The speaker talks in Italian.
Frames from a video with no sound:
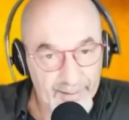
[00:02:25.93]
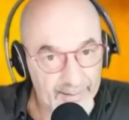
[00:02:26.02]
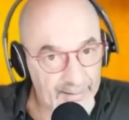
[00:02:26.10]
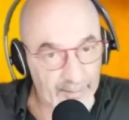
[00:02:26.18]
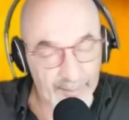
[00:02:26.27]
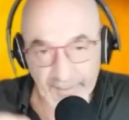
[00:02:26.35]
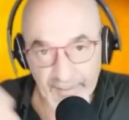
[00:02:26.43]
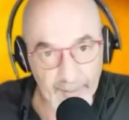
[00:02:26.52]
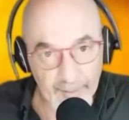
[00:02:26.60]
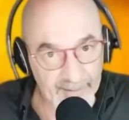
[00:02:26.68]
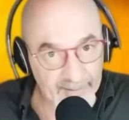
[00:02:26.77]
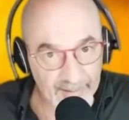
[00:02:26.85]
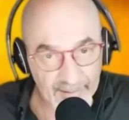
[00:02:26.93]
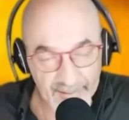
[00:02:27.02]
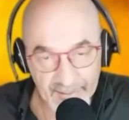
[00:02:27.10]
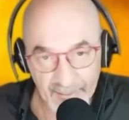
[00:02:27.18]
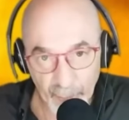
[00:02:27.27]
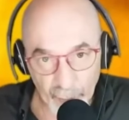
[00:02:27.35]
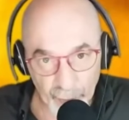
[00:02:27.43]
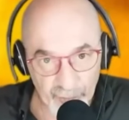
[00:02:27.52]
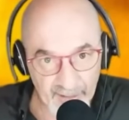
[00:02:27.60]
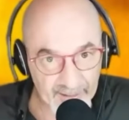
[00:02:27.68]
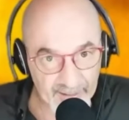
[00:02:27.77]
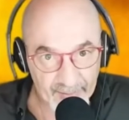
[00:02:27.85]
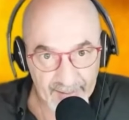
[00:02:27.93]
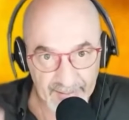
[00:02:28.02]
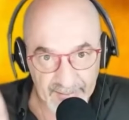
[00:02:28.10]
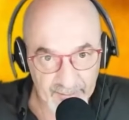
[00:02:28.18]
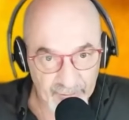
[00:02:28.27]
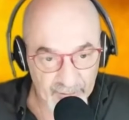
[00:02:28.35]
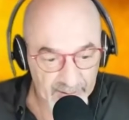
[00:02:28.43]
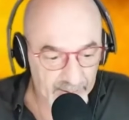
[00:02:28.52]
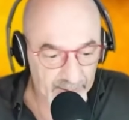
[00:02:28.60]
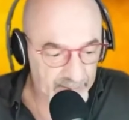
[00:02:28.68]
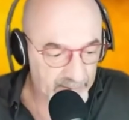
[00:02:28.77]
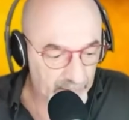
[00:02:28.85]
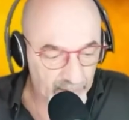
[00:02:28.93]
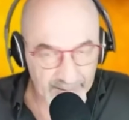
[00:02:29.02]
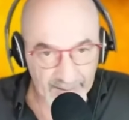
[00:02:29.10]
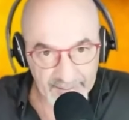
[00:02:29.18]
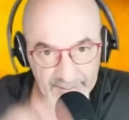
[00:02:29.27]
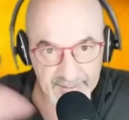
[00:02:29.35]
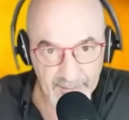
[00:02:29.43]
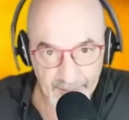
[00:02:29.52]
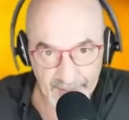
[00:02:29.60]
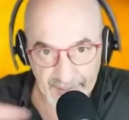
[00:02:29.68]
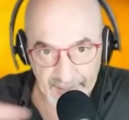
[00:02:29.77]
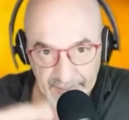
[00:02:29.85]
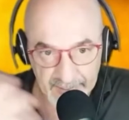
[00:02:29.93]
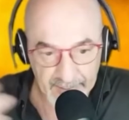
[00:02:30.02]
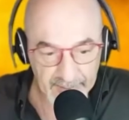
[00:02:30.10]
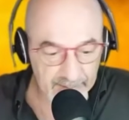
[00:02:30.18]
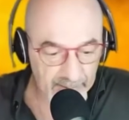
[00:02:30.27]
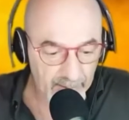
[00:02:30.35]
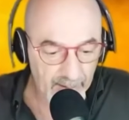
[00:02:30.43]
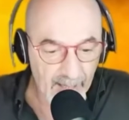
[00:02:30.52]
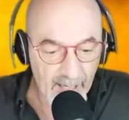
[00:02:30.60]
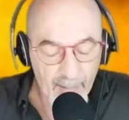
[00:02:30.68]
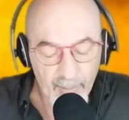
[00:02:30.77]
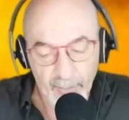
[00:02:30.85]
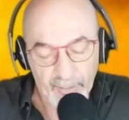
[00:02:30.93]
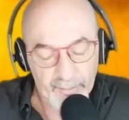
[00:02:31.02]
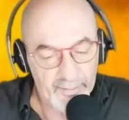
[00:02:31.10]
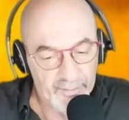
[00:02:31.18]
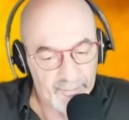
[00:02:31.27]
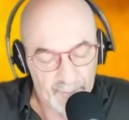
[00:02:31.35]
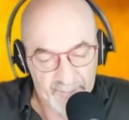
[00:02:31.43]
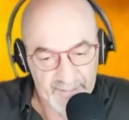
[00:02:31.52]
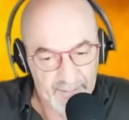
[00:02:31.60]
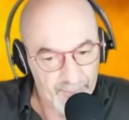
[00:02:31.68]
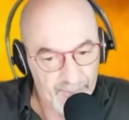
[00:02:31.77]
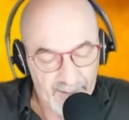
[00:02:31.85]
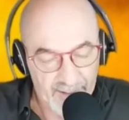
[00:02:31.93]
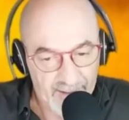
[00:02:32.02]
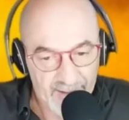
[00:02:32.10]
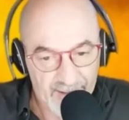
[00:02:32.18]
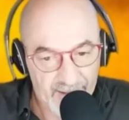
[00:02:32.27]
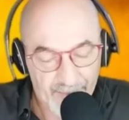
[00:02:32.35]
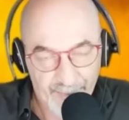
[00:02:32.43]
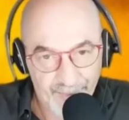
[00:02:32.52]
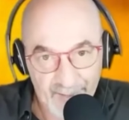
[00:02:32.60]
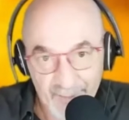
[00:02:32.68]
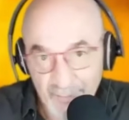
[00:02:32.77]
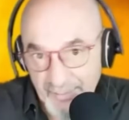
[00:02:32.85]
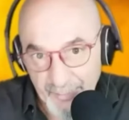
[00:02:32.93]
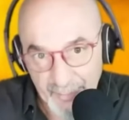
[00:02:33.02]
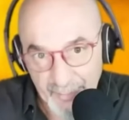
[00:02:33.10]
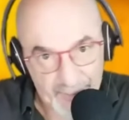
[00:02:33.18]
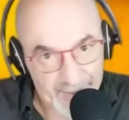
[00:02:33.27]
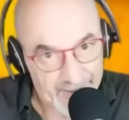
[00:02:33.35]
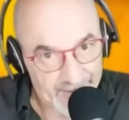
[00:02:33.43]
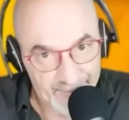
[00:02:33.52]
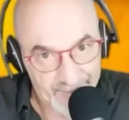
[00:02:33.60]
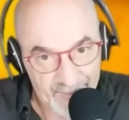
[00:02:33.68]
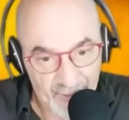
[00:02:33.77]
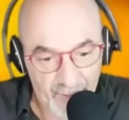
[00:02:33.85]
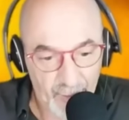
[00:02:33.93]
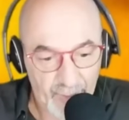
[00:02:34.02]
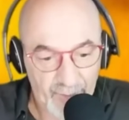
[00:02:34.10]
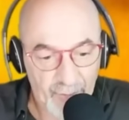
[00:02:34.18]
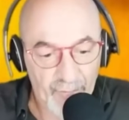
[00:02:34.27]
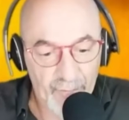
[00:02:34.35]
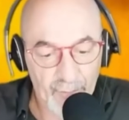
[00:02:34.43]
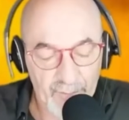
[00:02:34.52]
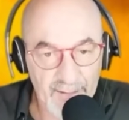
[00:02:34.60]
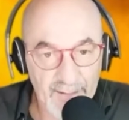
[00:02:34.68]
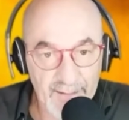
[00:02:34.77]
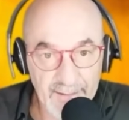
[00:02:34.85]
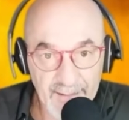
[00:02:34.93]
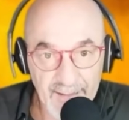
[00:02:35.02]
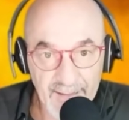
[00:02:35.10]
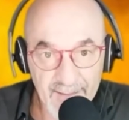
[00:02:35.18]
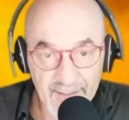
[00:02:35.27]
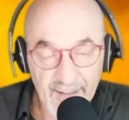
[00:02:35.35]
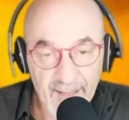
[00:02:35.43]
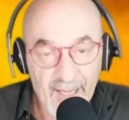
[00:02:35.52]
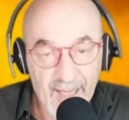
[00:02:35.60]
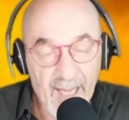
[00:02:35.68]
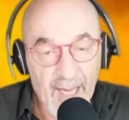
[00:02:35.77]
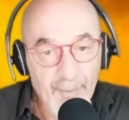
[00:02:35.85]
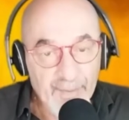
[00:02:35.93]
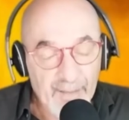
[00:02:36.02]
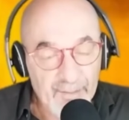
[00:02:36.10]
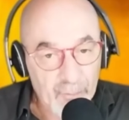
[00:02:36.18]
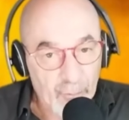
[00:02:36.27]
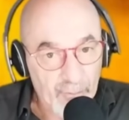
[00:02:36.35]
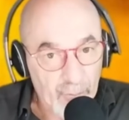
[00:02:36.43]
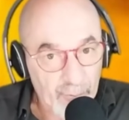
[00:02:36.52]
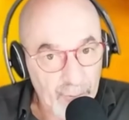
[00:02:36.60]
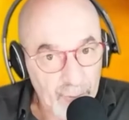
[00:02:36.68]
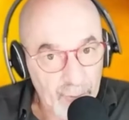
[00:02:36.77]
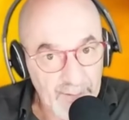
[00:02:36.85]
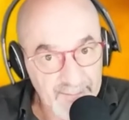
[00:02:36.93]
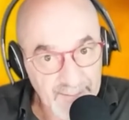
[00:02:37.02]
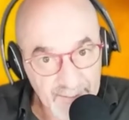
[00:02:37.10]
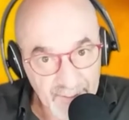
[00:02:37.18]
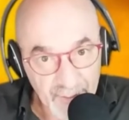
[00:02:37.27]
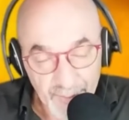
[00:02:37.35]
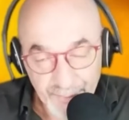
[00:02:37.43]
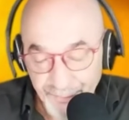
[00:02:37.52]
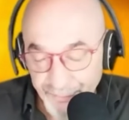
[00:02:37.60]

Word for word: indipendentemente dalla tecnologia che avanza, eccetera, così, no? dalle discrepanze, no? però alla fine sono sempre, sono sempre quelle. No? Quindi ci sono dei deterrenti che sono per lo più il sesso,